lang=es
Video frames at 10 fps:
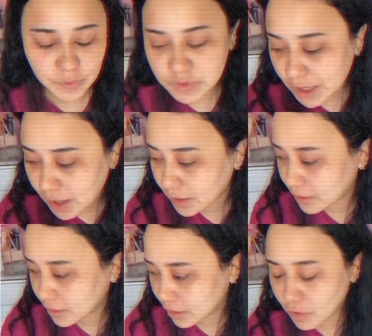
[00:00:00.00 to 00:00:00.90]
O sea,
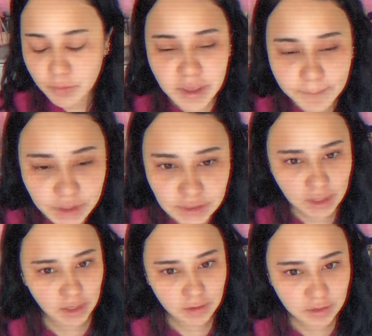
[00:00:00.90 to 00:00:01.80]

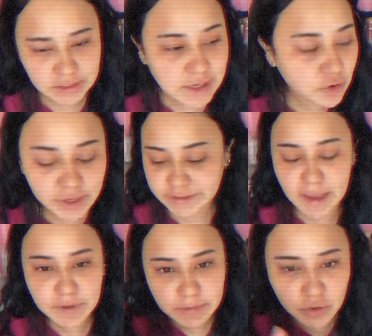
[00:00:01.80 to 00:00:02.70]
obviamente es algo que
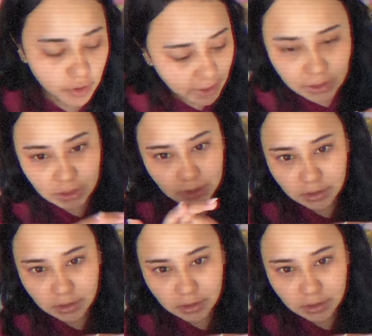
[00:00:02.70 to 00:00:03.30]
si a mí me tocan,